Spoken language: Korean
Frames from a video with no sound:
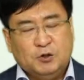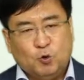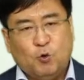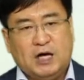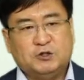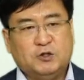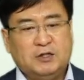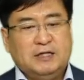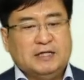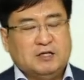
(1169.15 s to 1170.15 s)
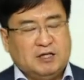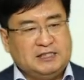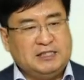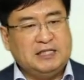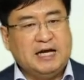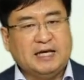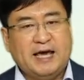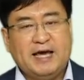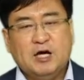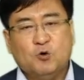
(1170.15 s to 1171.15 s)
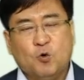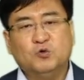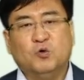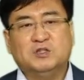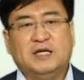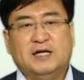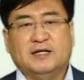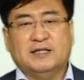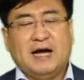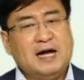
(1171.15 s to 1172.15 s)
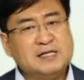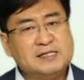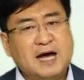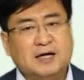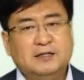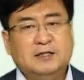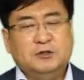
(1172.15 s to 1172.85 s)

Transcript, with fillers: 도와줄 그런 신앙의 공동체를 갖다가 항상